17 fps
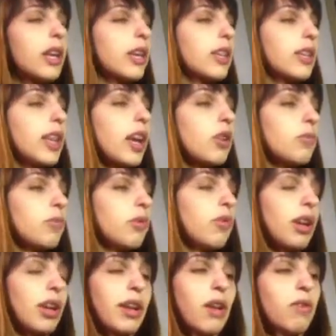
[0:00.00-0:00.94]
que tá aí no meu
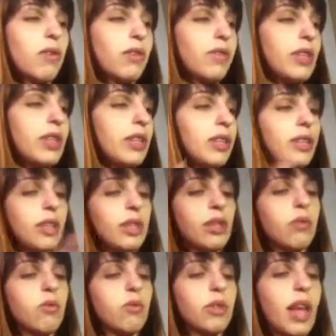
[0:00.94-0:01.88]
canal, na
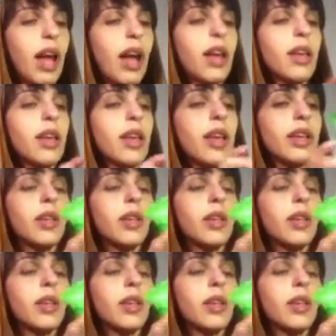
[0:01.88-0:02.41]
25, tá?